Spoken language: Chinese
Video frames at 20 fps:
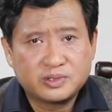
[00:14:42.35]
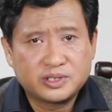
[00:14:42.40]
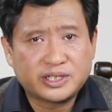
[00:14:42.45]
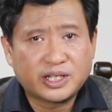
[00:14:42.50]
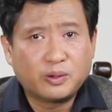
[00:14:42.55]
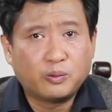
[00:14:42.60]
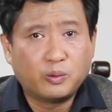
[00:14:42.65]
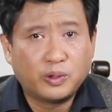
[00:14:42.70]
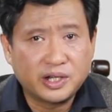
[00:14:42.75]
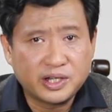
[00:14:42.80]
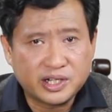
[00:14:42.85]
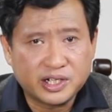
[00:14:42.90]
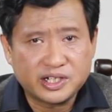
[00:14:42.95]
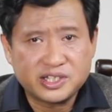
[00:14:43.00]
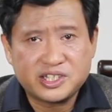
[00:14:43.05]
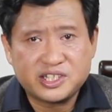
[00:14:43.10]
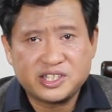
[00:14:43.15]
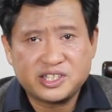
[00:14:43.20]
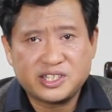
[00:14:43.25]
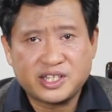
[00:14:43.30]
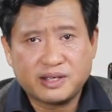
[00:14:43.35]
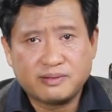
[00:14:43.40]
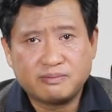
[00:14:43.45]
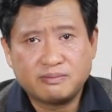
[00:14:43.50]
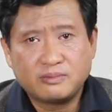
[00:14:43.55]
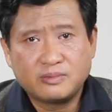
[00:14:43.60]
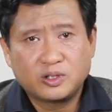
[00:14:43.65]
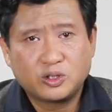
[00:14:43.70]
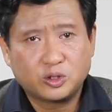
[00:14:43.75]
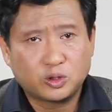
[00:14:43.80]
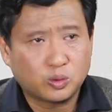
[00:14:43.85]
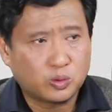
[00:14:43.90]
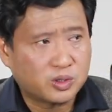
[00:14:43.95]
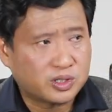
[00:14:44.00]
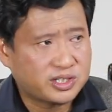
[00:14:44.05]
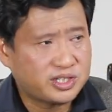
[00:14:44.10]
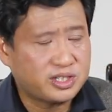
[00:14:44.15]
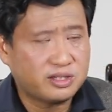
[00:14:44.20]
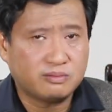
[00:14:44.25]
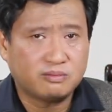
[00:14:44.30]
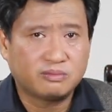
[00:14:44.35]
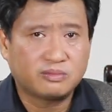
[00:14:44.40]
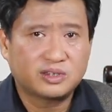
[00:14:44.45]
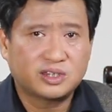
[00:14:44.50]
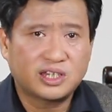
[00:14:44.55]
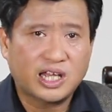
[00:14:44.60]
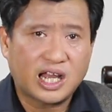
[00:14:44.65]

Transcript: 在文革期间躲进。